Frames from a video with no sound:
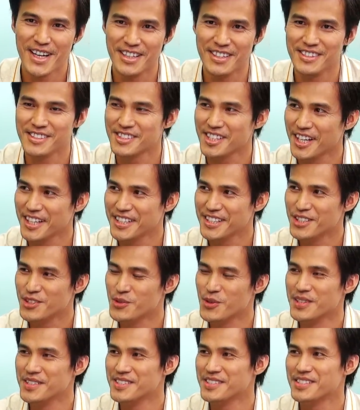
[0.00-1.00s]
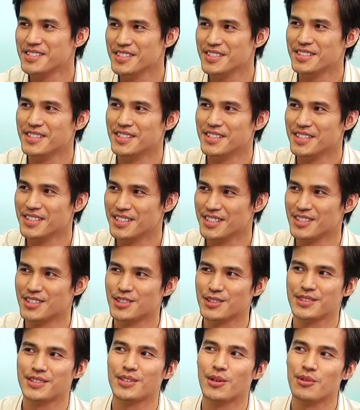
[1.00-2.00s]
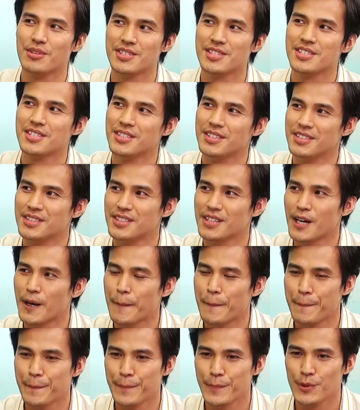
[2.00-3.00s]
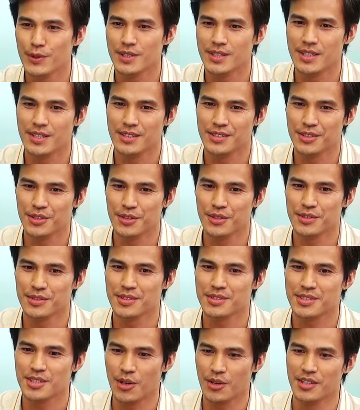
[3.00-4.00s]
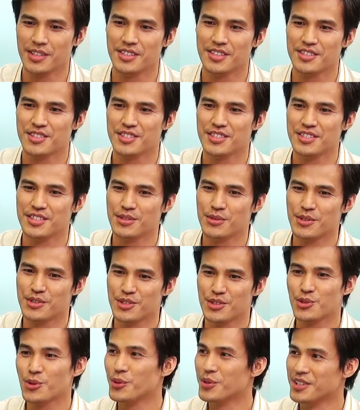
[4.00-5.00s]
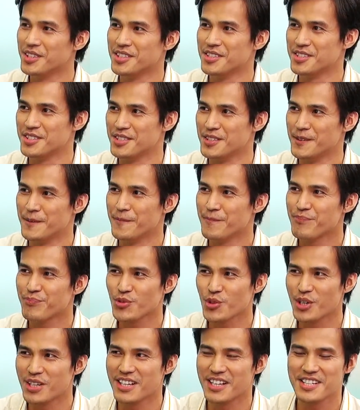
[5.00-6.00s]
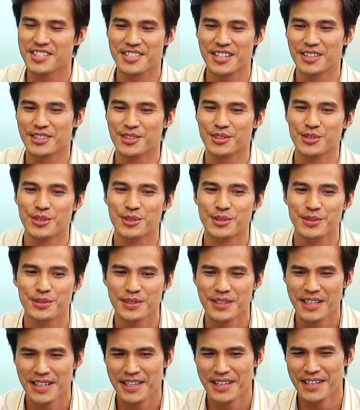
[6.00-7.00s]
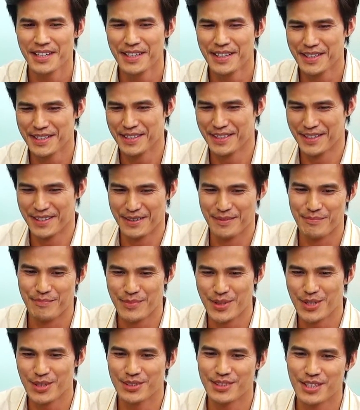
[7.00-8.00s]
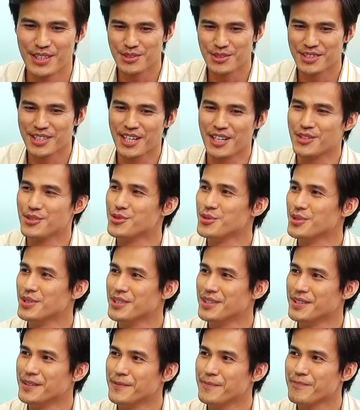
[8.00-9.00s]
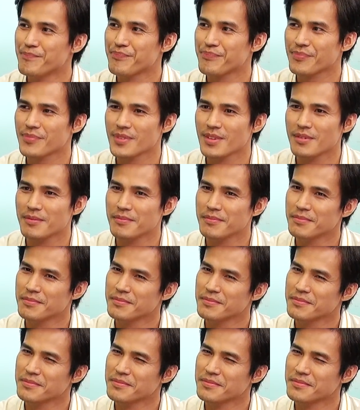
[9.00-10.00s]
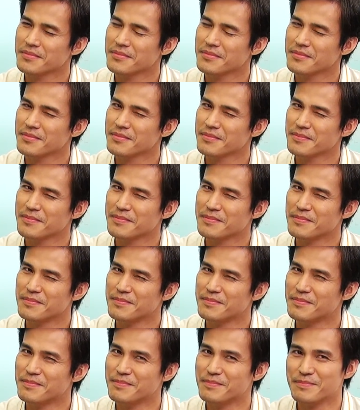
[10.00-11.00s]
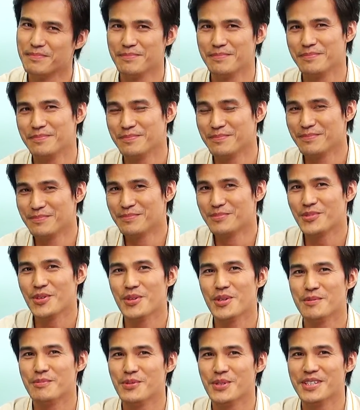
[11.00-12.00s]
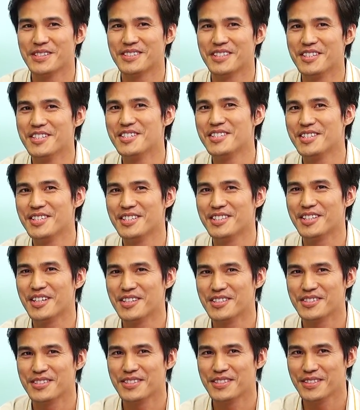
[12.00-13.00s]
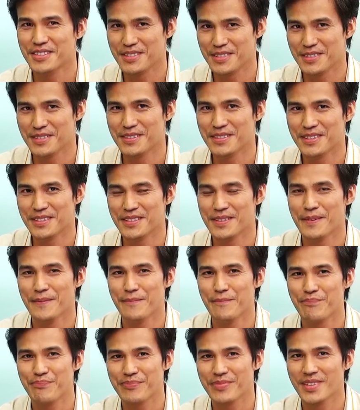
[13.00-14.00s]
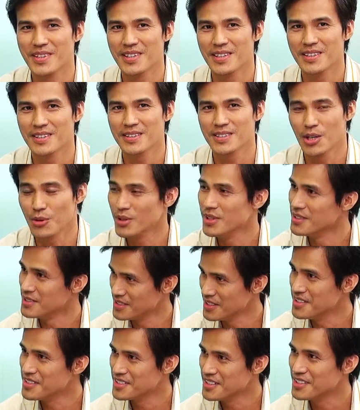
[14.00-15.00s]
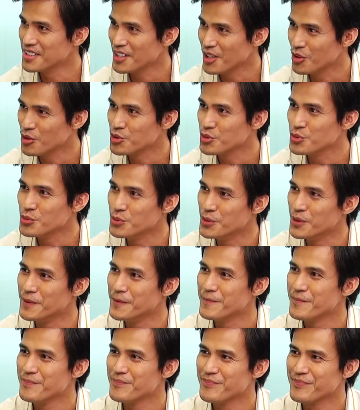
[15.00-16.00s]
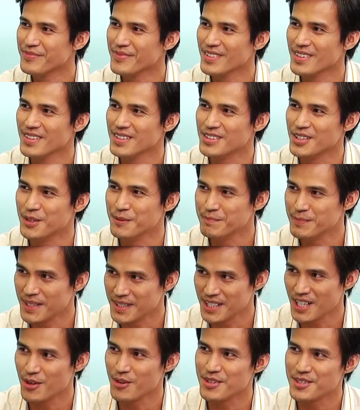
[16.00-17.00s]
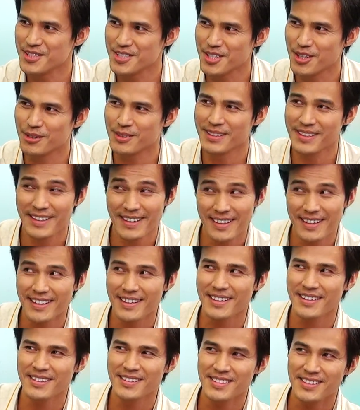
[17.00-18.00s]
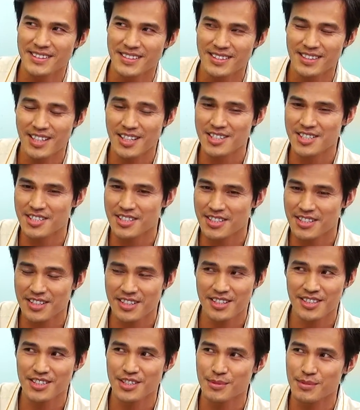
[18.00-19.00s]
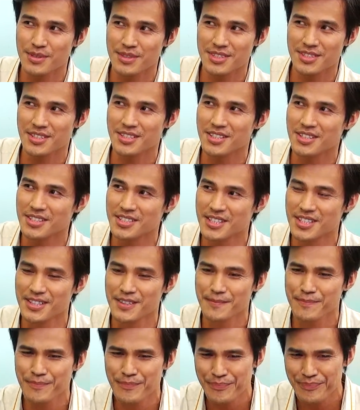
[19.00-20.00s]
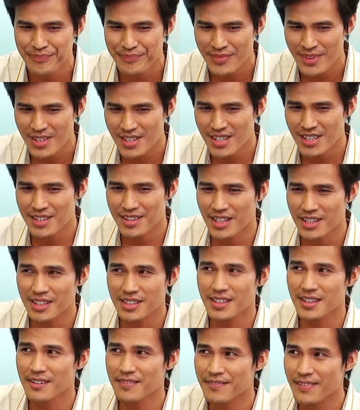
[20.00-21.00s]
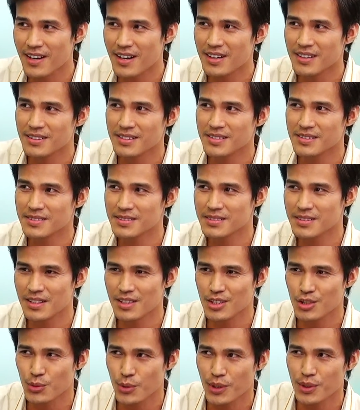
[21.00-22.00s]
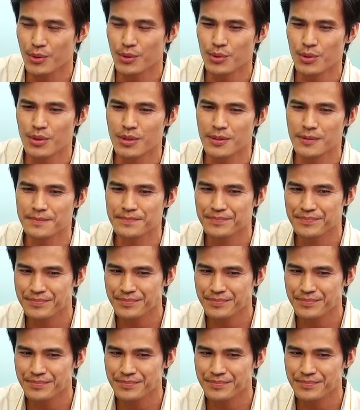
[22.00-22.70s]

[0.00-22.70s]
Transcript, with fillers: 很在意文字的一个东西，它不能有少一个字或者多一个字。要来讲都，他有种感觉。嗯，对我不会生气，但是他会很认真的告诉我，然后半开玩笑的，哎，大庆，你是不是已经漏了一个字？那个地方那个段落，